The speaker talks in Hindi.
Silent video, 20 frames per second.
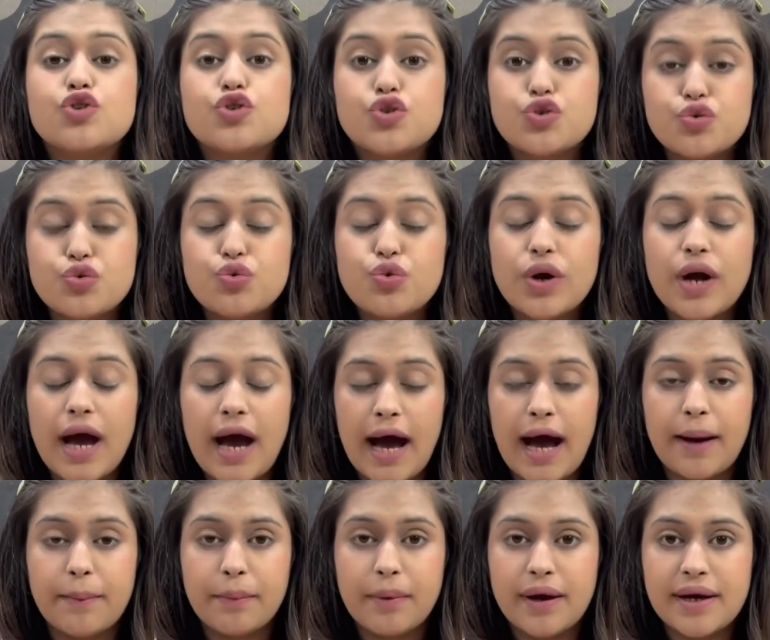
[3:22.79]
जूक
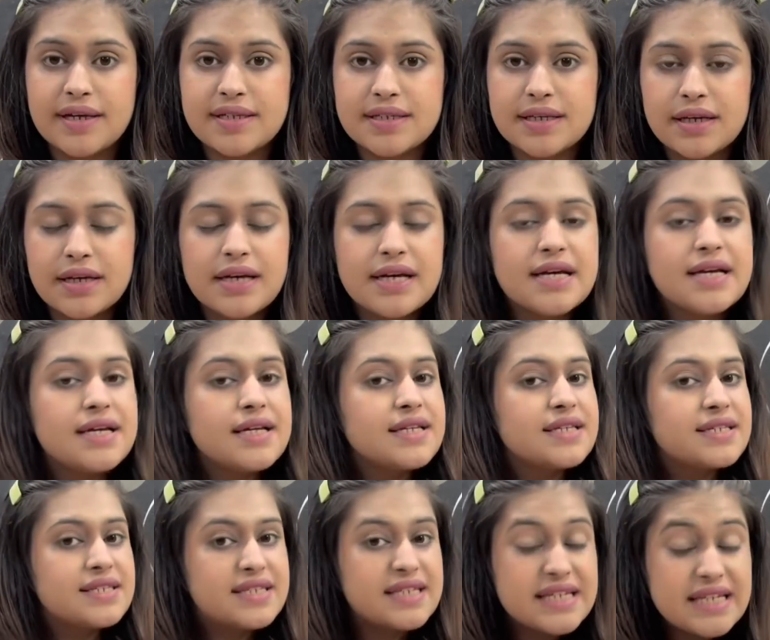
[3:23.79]
ऐप गाइस
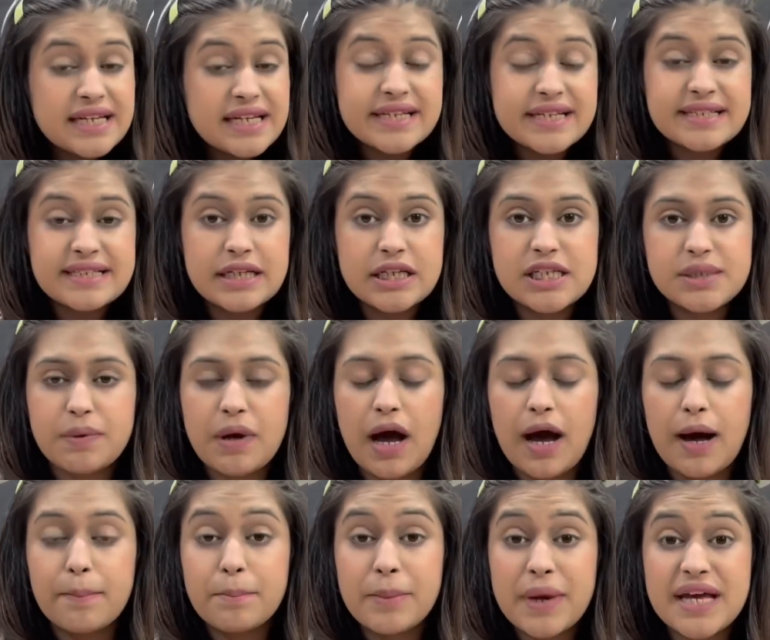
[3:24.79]
सीरियसली इसमें
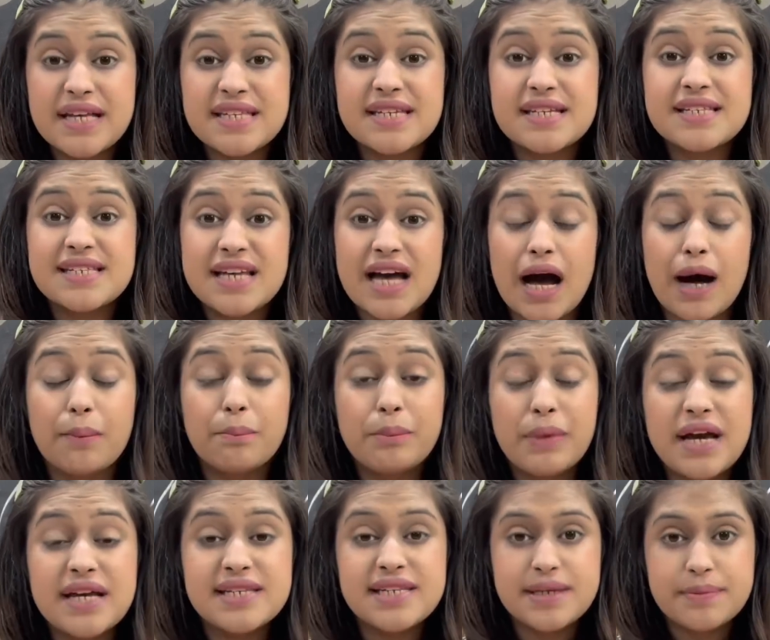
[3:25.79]
अमेजिंग से
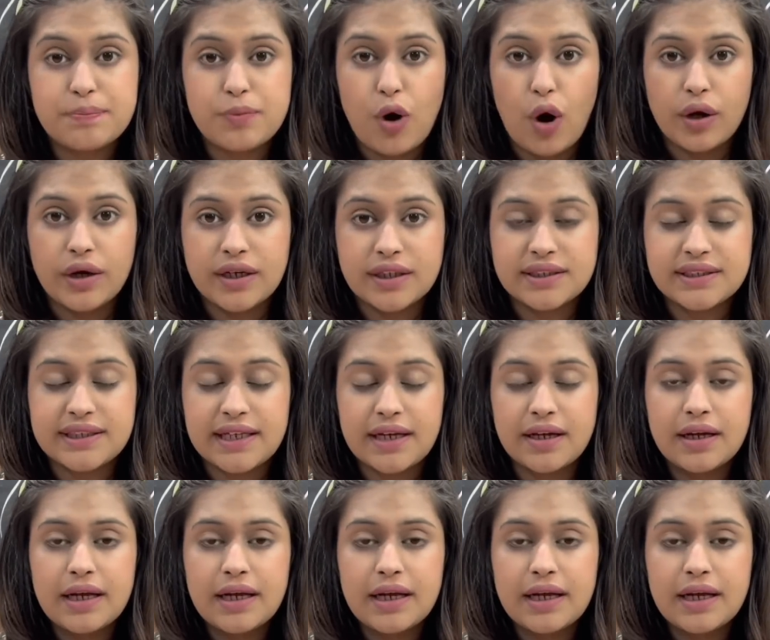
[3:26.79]
अमेजिंग प्रोडक्ट्स है